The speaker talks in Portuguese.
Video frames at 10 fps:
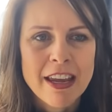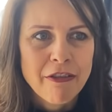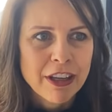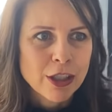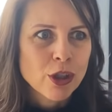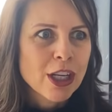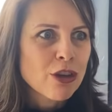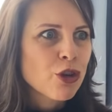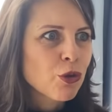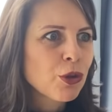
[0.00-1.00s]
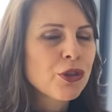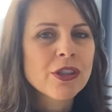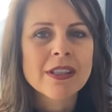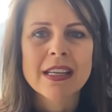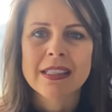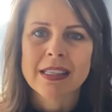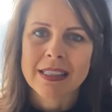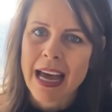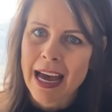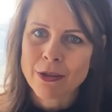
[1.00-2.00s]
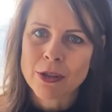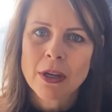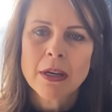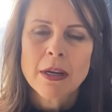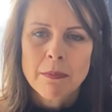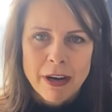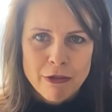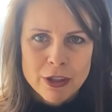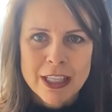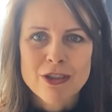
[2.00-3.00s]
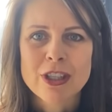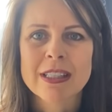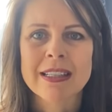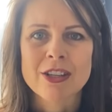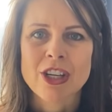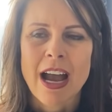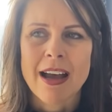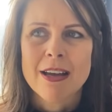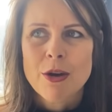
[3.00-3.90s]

e fazer os ajustes necessários para você deslanchar.